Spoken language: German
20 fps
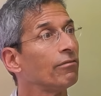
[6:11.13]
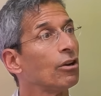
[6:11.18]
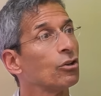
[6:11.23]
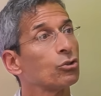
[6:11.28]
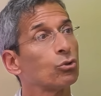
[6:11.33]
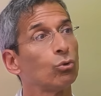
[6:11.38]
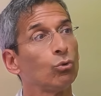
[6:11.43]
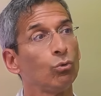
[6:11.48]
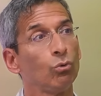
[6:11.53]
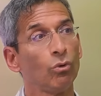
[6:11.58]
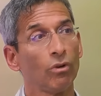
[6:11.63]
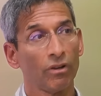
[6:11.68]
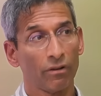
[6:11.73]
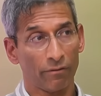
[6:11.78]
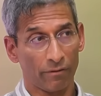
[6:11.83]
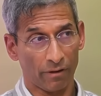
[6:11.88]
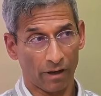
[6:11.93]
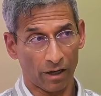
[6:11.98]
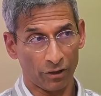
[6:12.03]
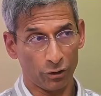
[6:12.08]
was du
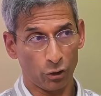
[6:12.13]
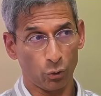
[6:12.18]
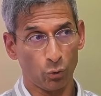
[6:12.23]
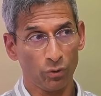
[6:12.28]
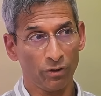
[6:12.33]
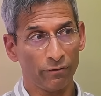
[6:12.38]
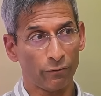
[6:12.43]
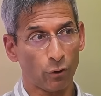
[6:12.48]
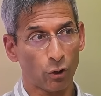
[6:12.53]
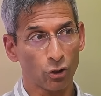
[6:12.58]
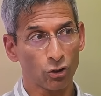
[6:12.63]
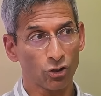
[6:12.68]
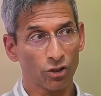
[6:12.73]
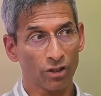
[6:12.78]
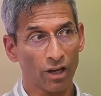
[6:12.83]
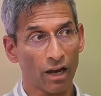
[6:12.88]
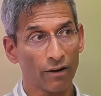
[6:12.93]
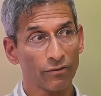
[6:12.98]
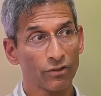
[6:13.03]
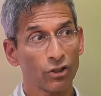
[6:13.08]
an der Uni forschen
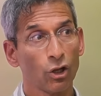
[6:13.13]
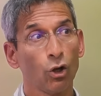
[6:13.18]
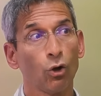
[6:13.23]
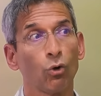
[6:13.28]
darfst